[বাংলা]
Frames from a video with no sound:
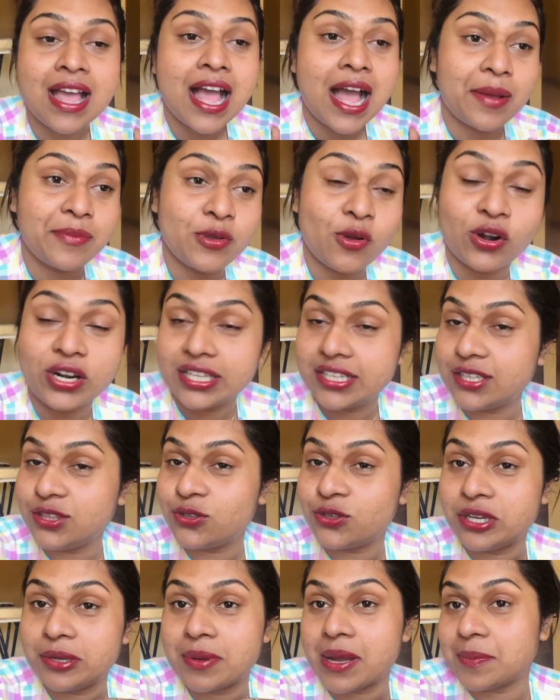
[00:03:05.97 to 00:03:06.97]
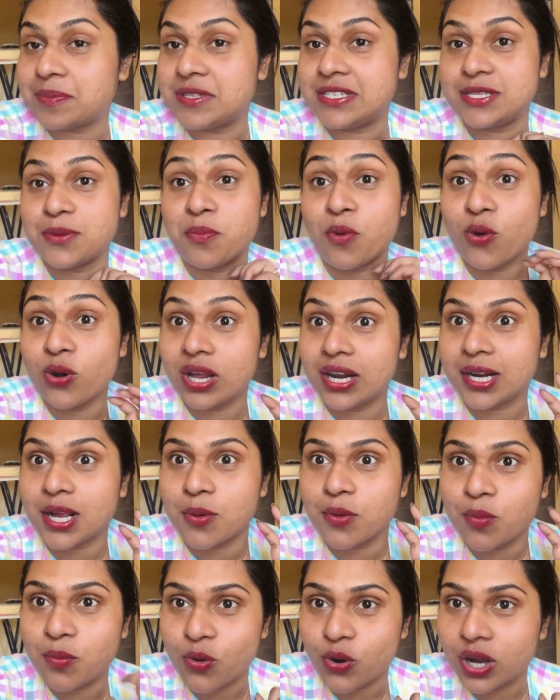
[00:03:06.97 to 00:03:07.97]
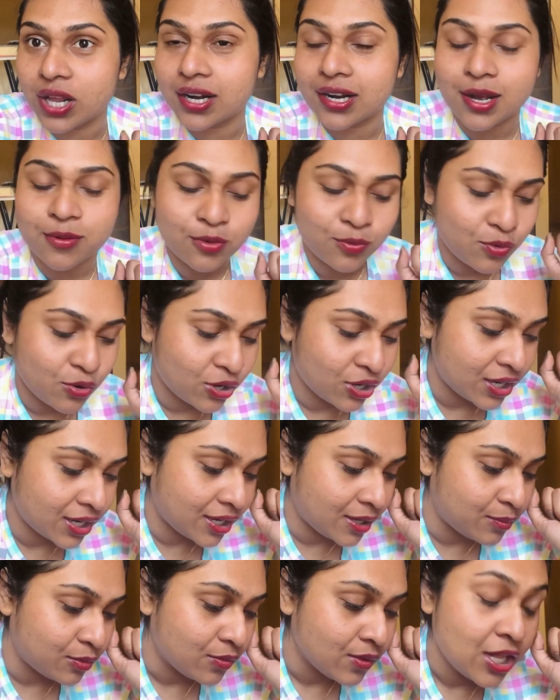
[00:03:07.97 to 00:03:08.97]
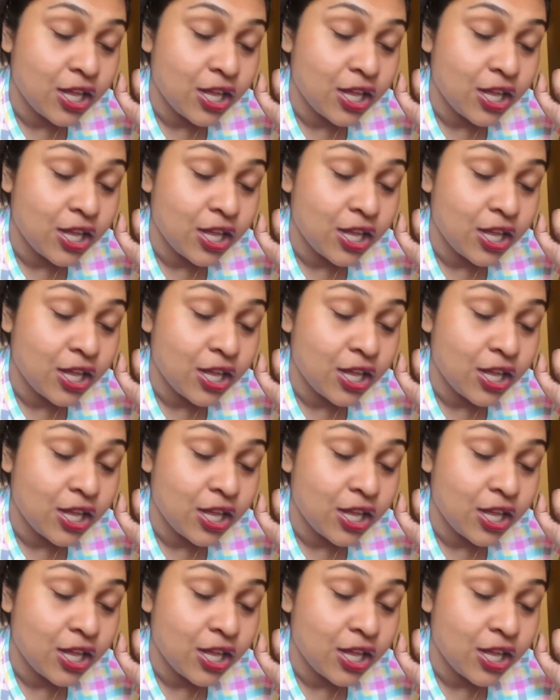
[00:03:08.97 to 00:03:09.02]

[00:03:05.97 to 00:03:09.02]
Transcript: আমি অনেকদিন ধরে ভাবছি যে পোঙ্গল খাবো পোঙ্গল খাবো পোঙ্গল খাবো